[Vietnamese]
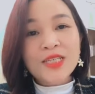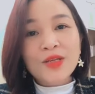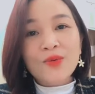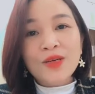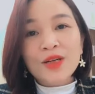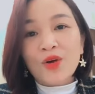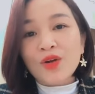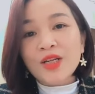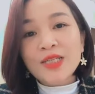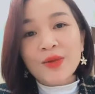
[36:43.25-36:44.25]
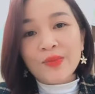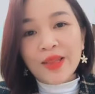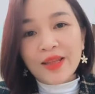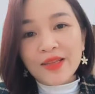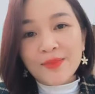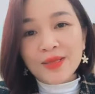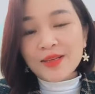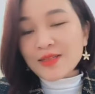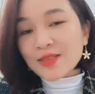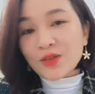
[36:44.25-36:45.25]
bởi vì có rất nhiều người có rất
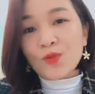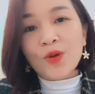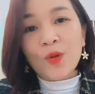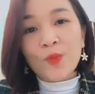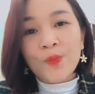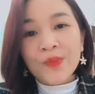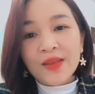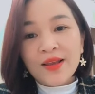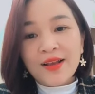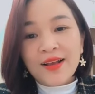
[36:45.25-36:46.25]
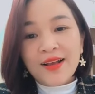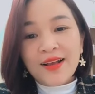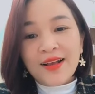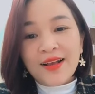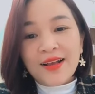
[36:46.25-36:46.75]
nhiều tiền nhưng mà thực sự cũng không